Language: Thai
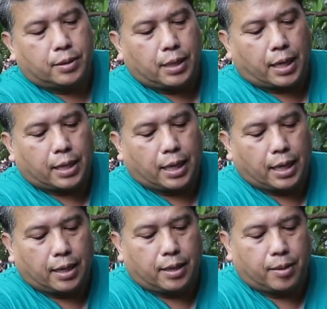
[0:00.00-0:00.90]
จากกระถา
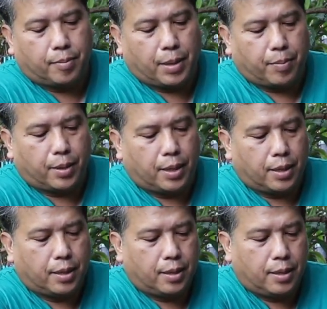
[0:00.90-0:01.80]
งนะครับแบบนี้
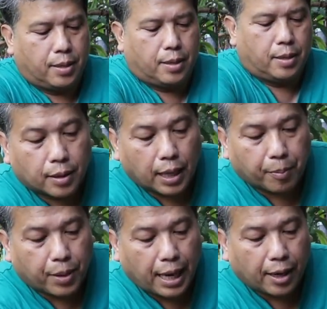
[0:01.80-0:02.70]
เก็
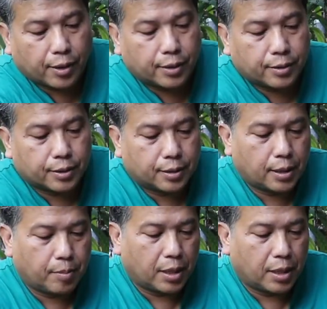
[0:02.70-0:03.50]
บรากที่